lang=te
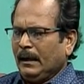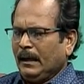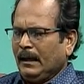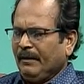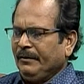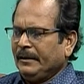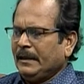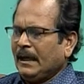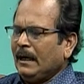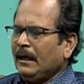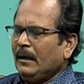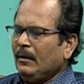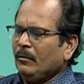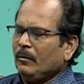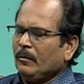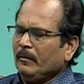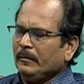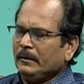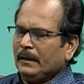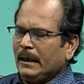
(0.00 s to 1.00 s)
కవితా
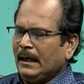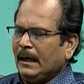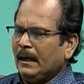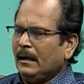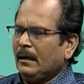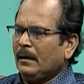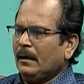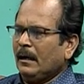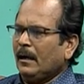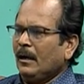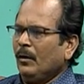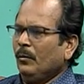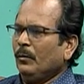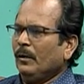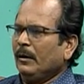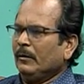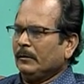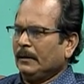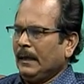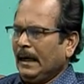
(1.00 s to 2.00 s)
గౌరవం తెలంగాణ
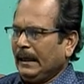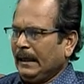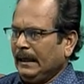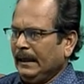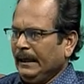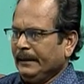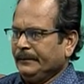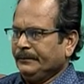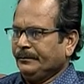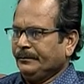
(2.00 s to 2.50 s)
కవులకు దక్కలే